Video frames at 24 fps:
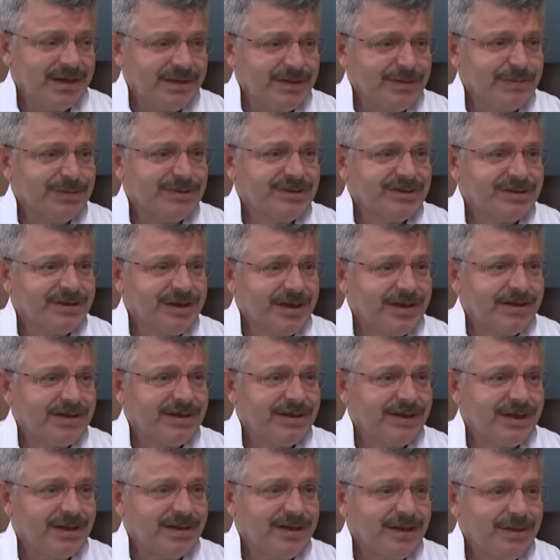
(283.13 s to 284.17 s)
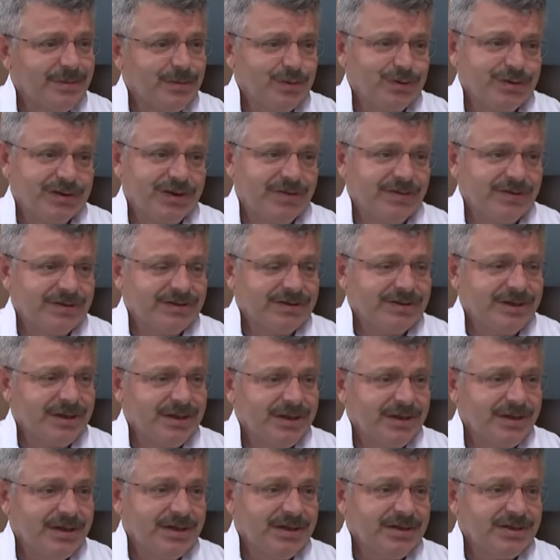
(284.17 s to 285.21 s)
alnımızın akıyla da bu
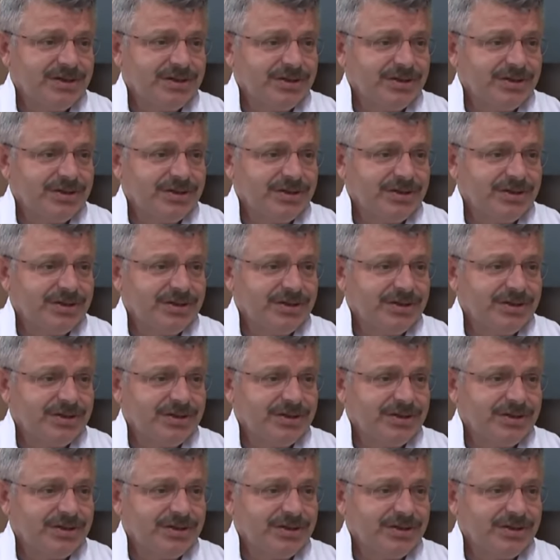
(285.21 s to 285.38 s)
savaştan